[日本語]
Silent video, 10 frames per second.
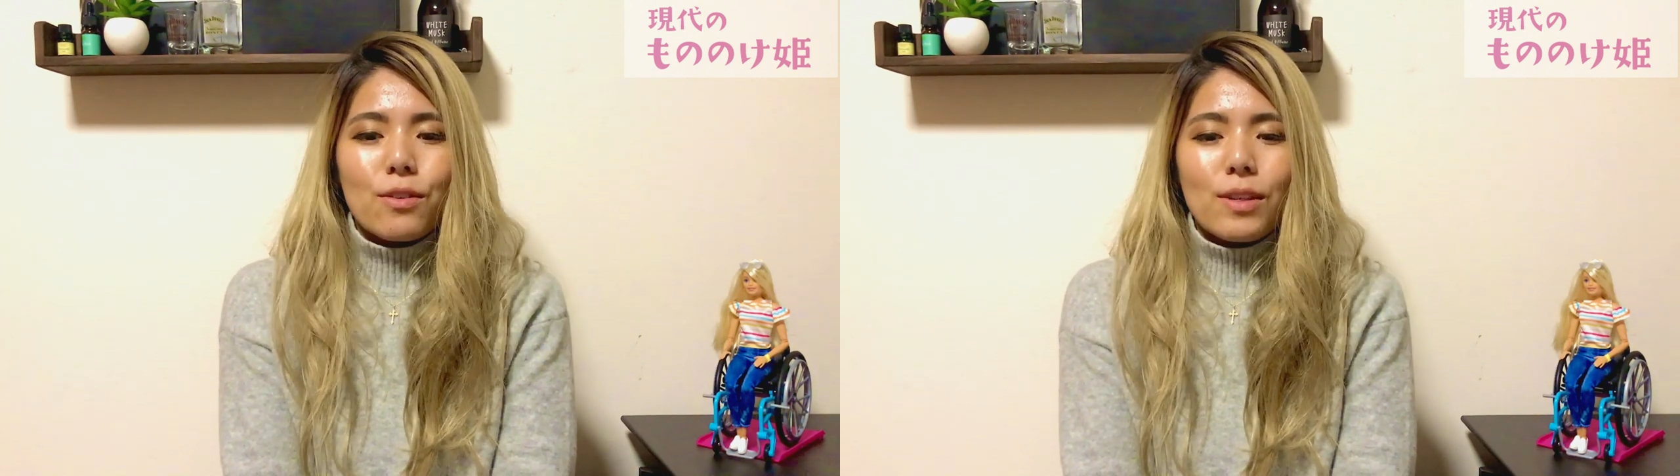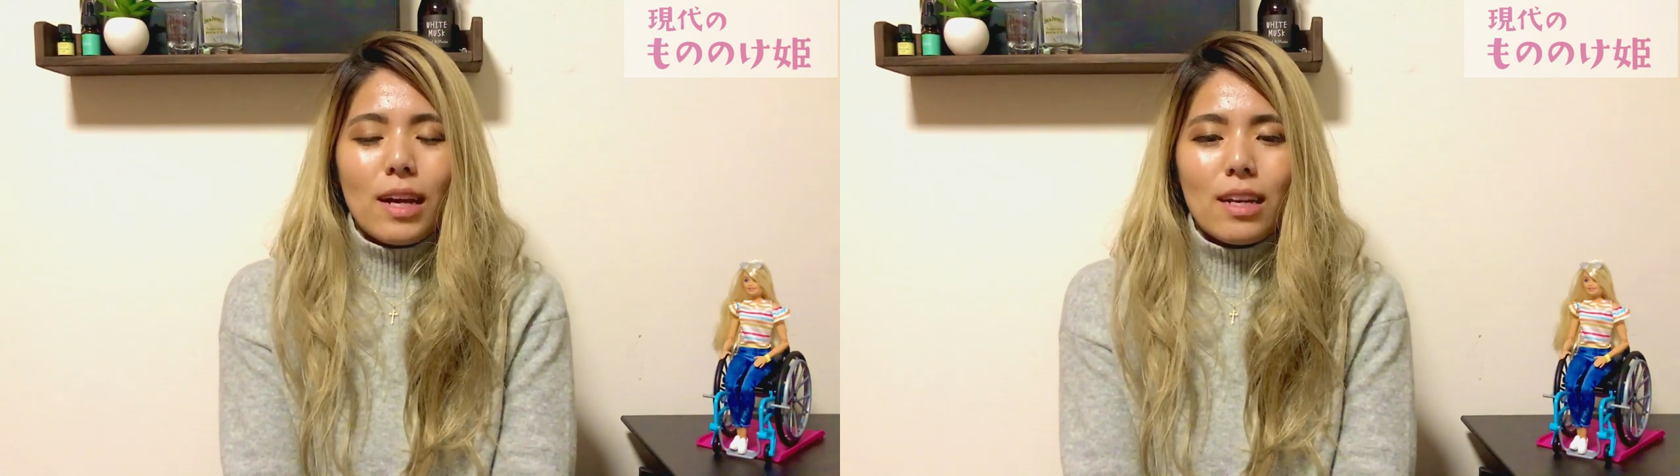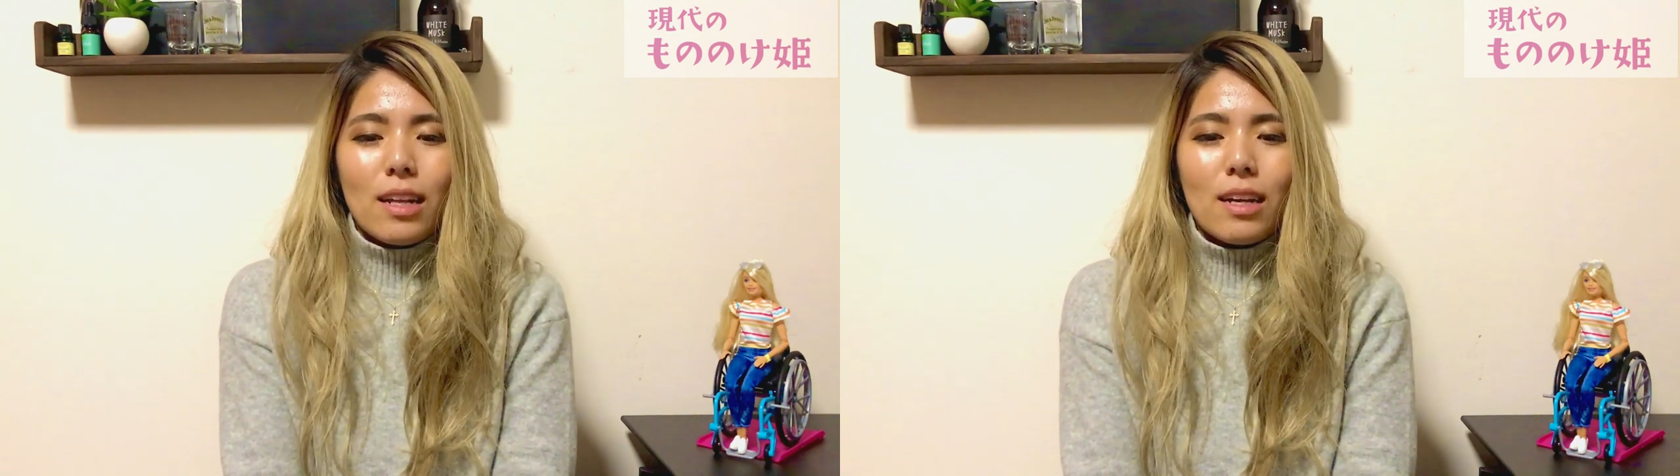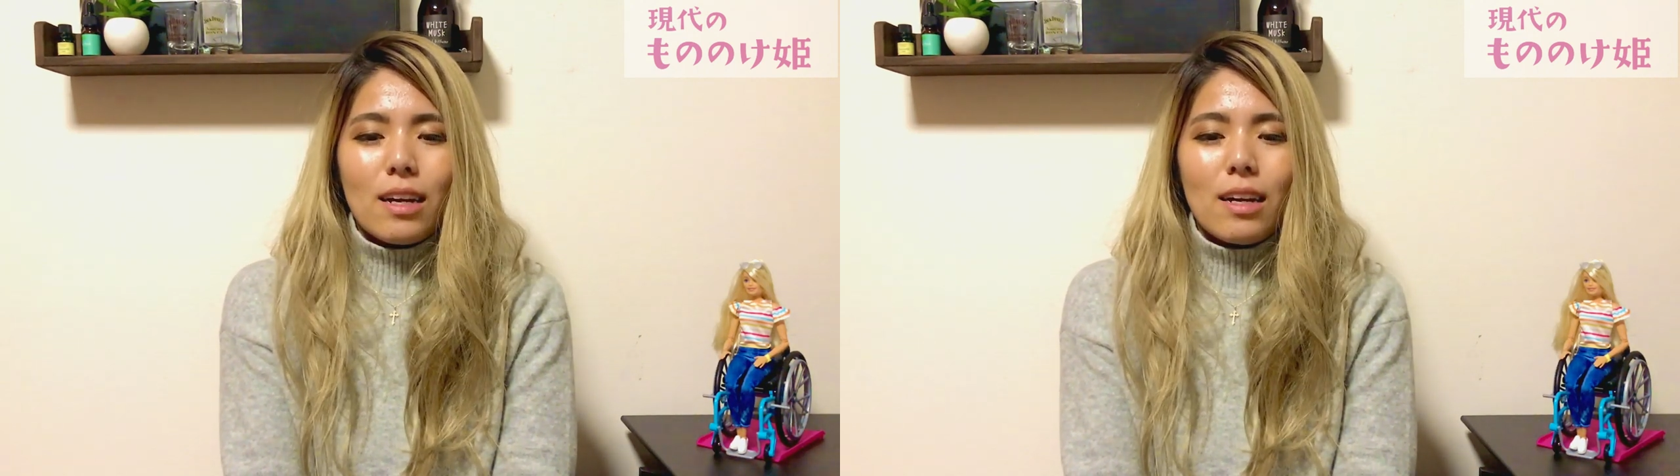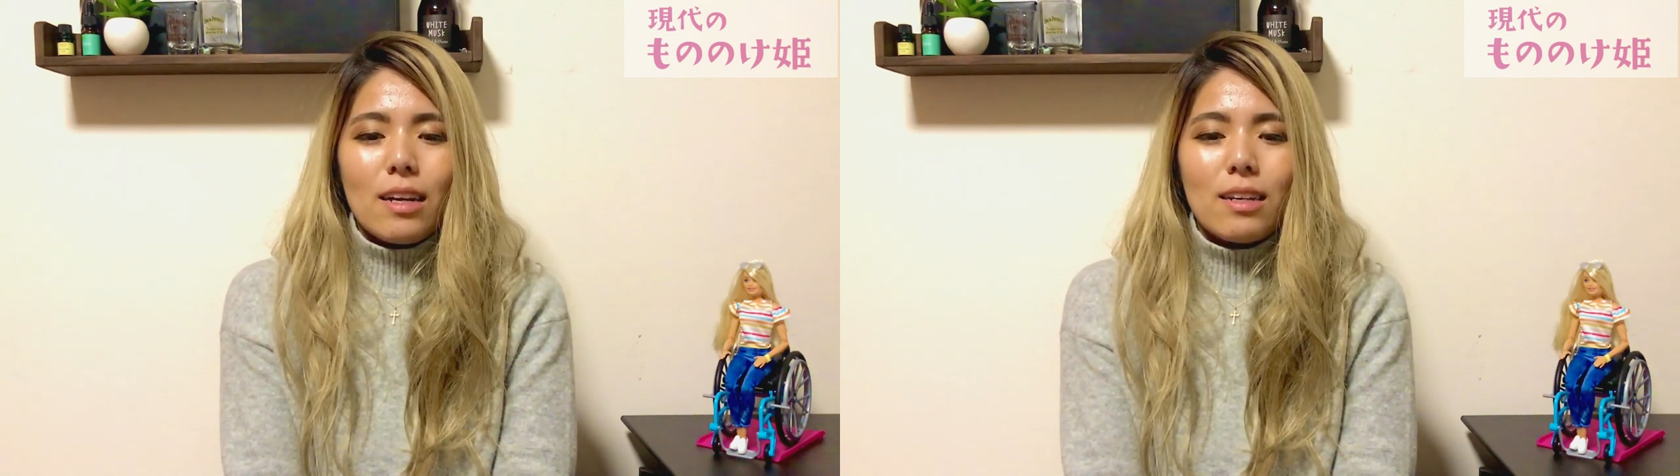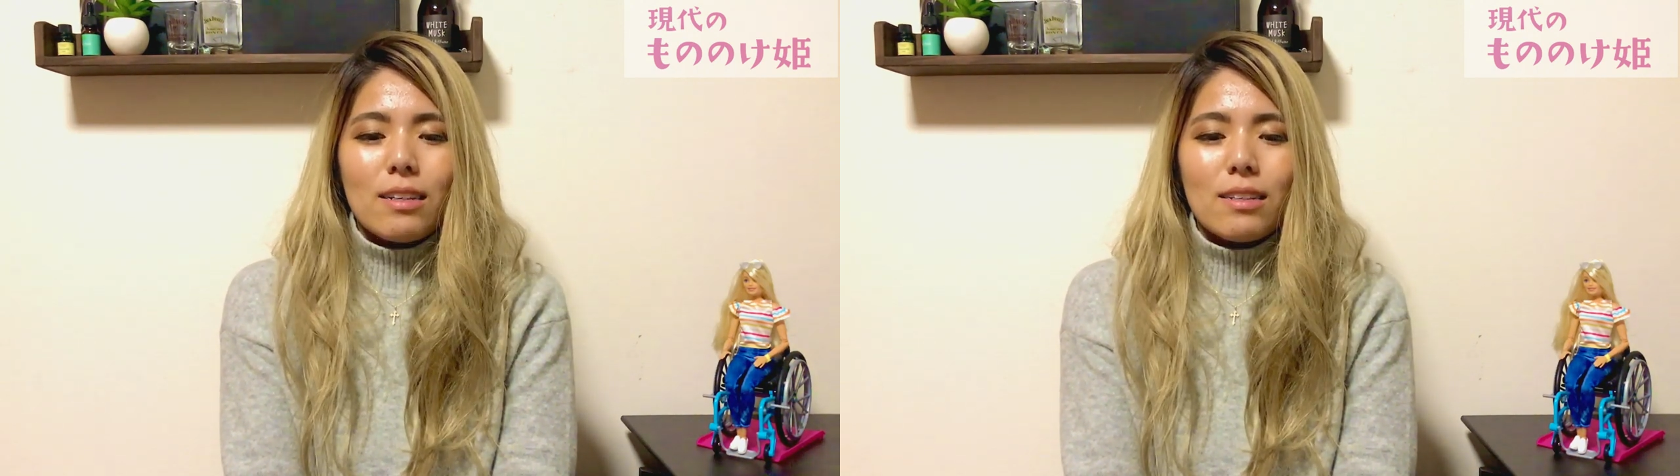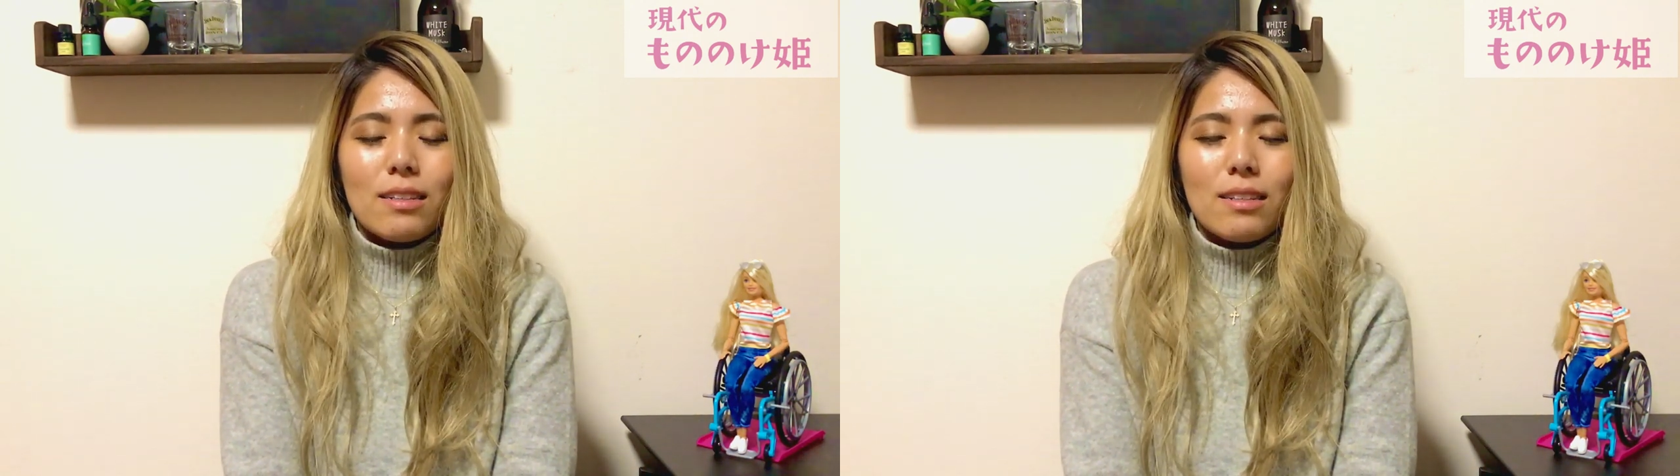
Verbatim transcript: こうなかなか